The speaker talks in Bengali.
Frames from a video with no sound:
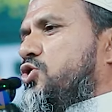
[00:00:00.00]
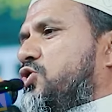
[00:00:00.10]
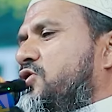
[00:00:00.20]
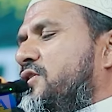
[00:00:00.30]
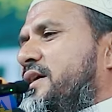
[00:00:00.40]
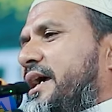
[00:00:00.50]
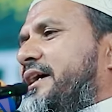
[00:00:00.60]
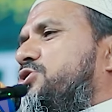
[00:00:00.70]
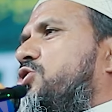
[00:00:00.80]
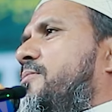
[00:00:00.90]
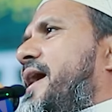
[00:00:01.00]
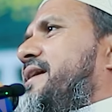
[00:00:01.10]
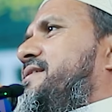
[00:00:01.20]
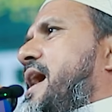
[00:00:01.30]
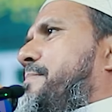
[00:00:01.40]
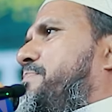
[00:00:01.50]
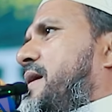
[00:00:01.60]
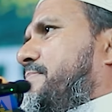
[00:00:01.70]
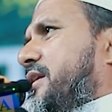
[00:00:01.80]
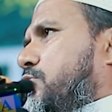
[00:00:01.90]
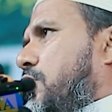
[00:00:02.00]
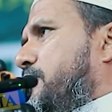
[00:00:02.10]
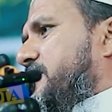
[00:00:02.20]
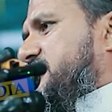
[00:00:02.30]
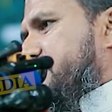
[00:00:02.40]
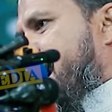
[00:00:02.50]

হুজুর এই সবাই দিয়ে আব্বা আম্মারে কম বেশি